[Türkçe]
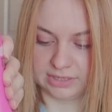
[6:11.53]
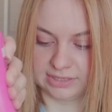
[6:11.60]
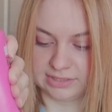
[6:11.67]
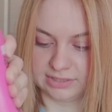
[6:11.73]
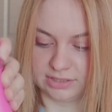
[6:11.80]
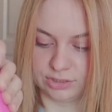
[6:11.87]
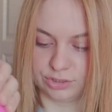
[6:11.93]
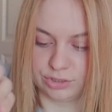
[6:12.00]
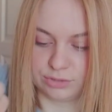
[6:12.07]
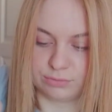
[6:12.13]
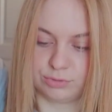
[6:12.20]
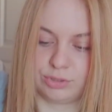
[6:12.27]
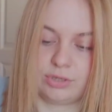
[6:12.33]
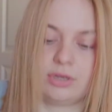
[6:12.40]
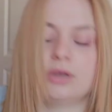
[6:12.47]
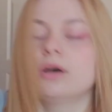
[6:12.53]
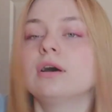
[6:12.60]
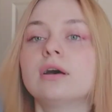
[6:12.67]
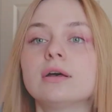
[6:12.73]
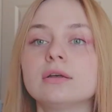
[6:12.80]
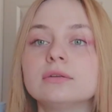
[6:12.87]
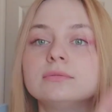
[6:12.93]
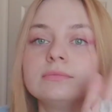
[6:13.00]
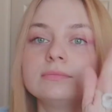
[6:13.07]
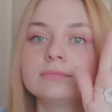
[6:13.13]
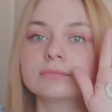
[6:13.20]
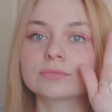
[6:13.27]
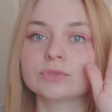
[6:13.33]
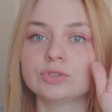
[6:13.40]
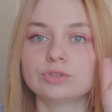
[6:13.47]
Ağzı da açıkmış.
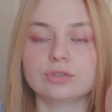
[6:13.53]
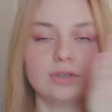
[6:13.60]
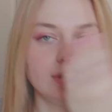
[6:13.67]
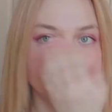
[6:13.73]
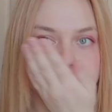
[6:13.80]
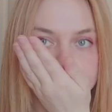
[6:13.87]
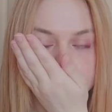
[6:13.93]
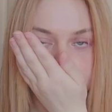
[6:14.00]
Şöyle.